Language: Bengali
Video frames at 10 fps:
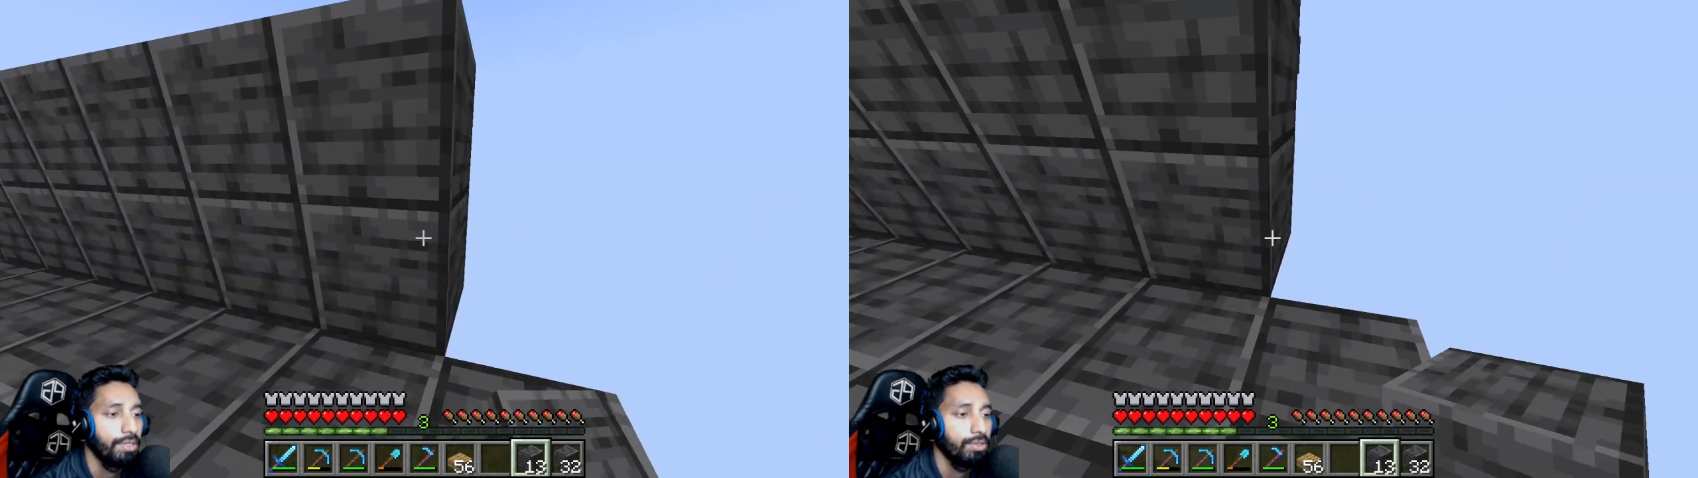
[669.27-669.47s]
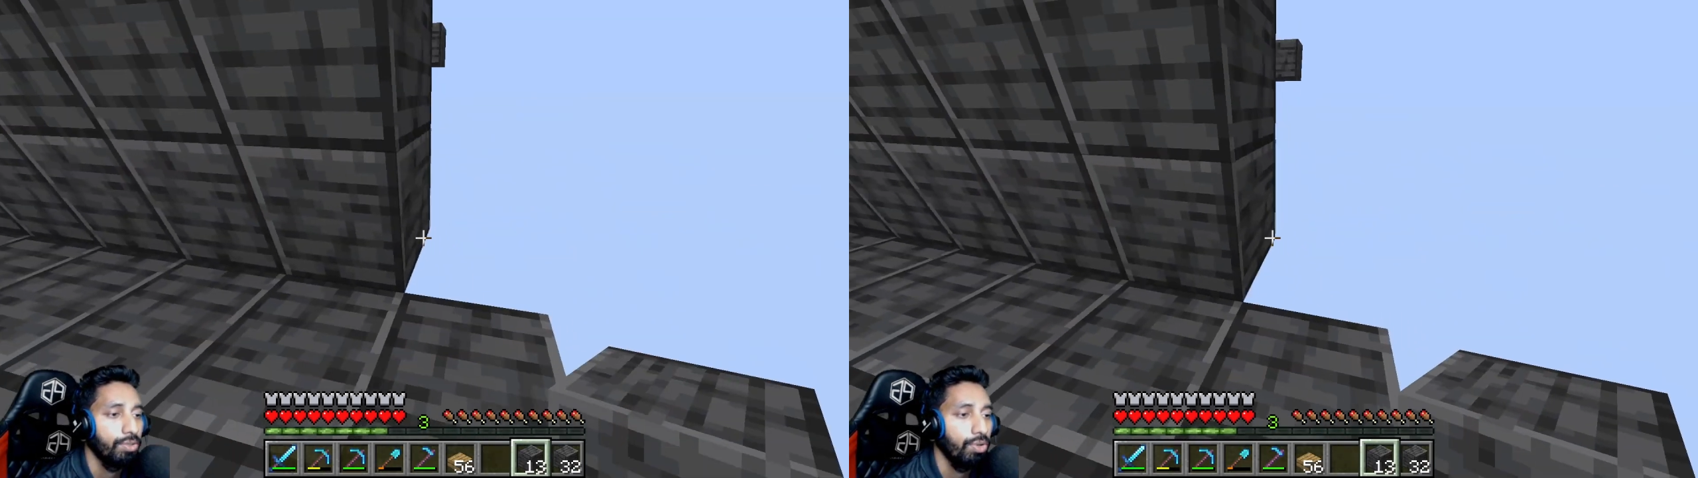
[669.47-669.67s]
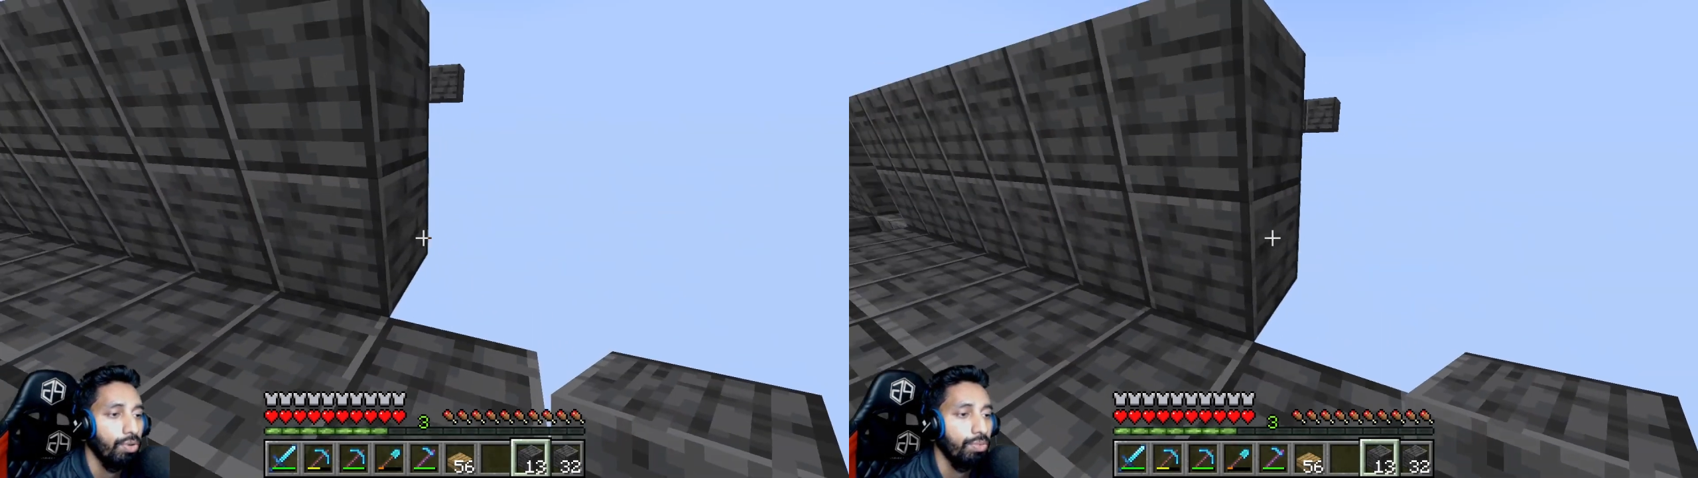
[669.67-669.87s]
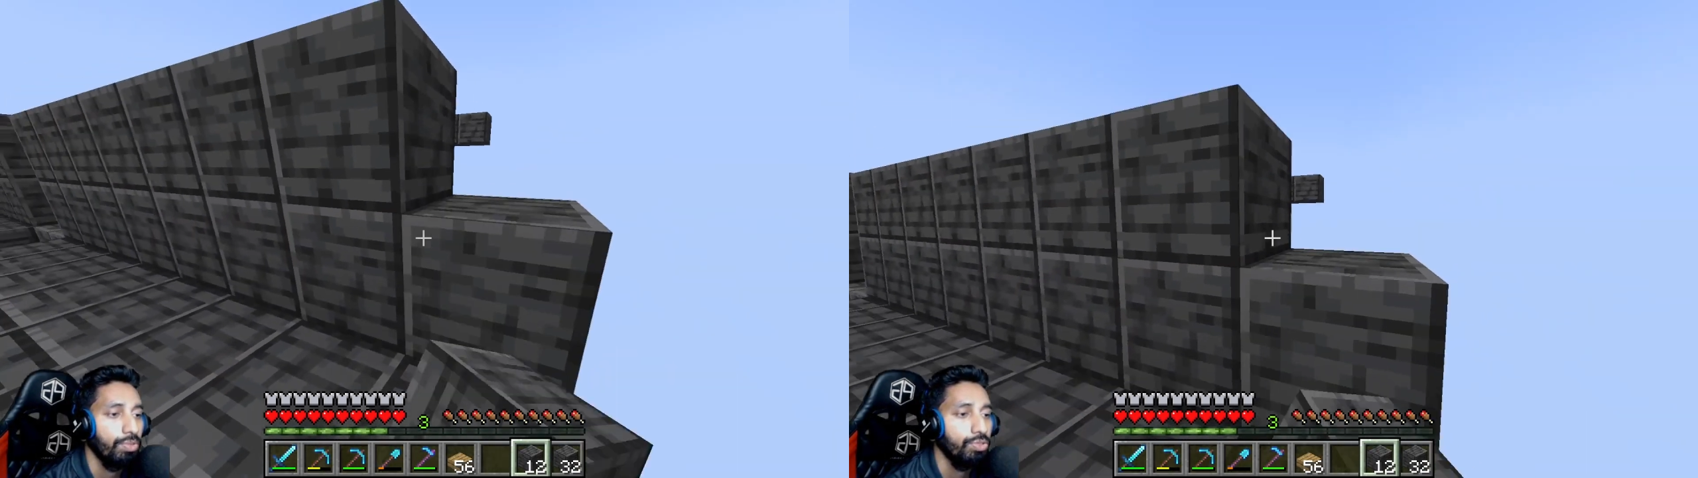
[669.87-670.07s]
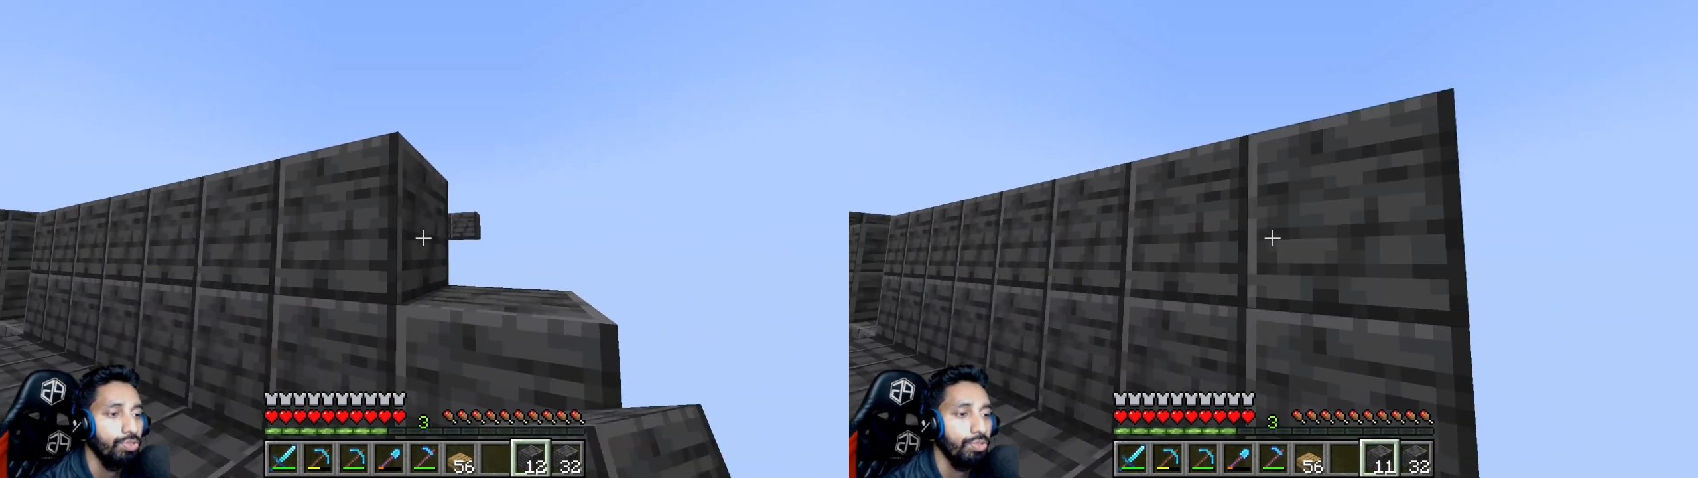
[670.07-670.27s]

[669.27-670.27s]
তো অবশ্যই